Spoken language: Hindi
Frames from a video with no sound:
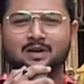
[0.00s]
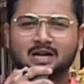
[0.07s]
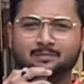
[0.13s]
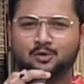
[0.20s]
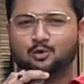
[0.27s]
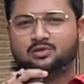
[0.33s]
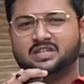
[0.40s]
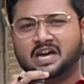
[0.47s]
कभी
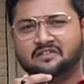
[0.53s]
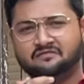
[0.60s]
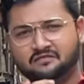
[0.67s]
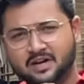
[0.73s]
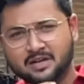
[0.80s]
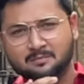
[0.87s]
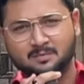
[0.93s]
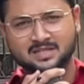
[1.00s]
होता है
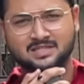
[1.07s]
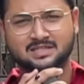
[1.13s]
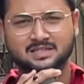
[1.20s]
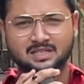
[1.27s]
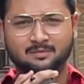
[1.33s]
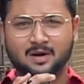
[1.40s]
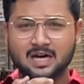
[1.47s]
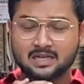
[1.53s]
फन मस्ती
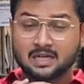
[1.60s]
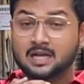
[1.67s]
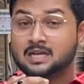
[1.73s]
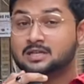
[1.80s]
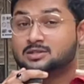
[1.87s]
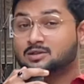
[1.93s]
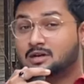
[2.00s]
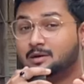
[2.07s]
धमाल
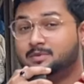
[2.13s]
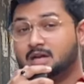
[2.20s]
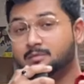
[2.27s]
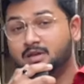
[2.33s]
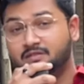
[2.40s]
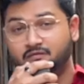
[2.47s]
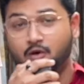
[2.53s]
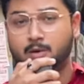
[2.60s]
तो कभी
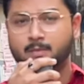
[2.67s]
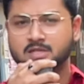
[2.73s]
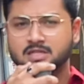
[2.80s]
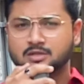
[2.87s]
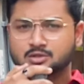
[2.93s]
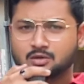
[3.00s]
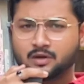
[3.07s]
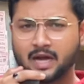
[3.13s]
कभी
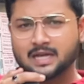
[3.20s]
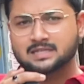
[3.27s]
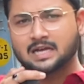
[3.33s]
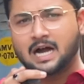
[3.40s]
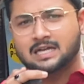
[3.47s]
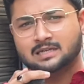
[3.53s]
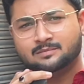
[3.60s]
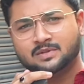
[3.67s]
इन्फॉर्मेशन तो गाइज
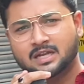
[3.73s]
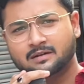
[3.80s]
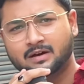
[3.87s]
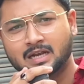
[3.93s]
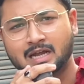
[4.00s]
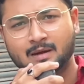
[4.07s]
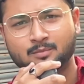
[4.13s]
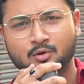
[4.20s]
आज हम देने
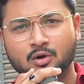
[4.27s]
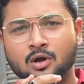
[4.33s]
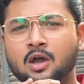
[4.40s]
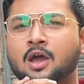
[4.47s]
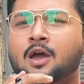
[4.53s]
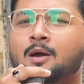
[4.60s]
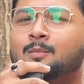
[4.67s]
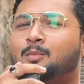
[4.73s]
वाले हैं आपको
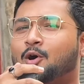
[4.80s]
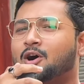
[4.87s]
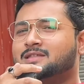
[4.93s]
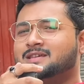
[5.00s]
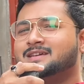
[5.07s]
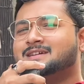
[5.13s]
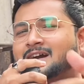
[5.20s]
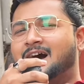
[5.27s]
बहुत
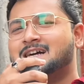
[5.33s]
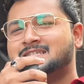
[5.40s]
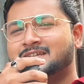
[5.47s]
ही खास